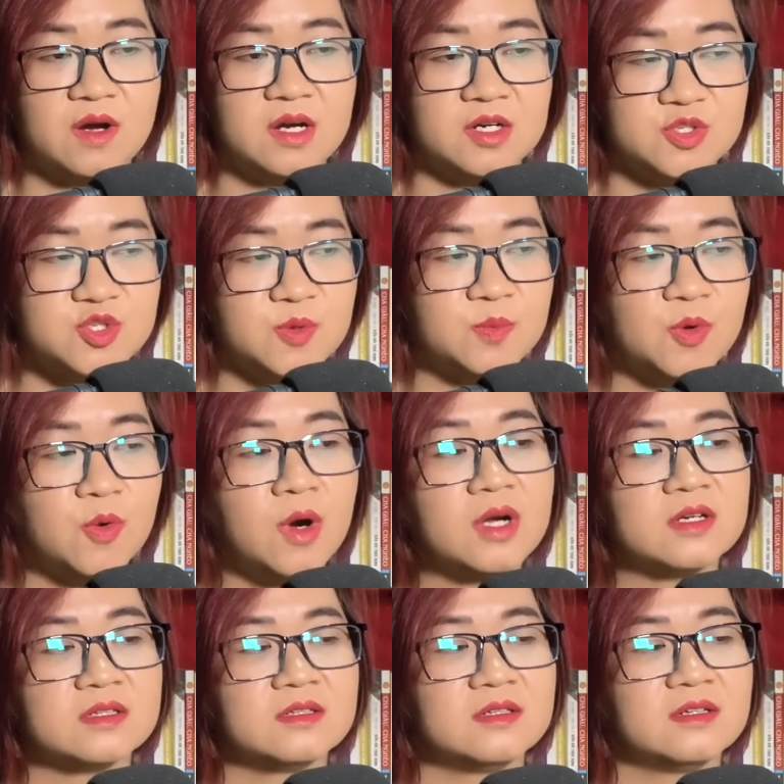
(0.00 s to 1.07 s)
ở Trung Quốc,
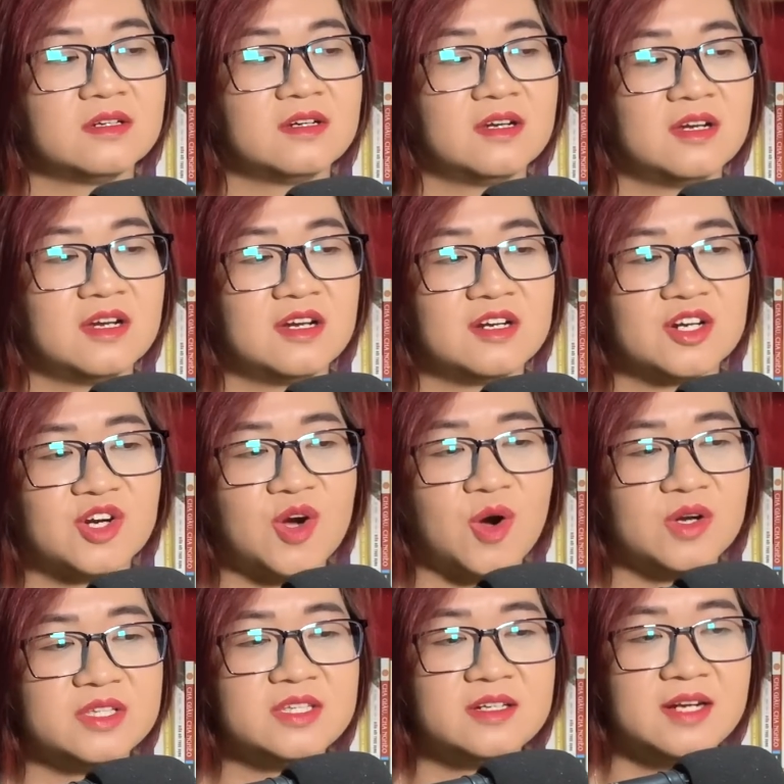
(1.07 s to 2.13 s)

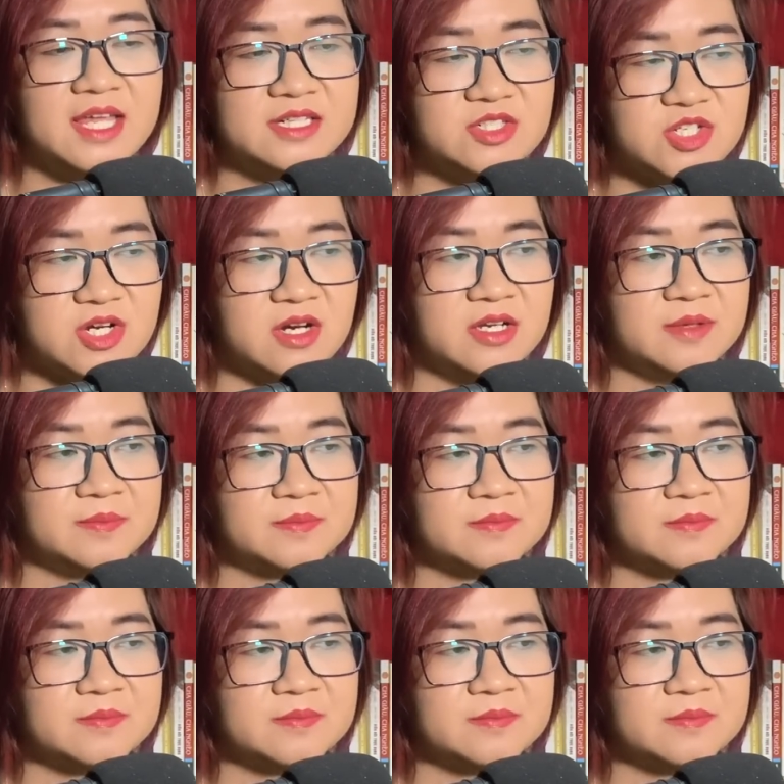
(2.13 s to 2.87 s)
khó như lên trời.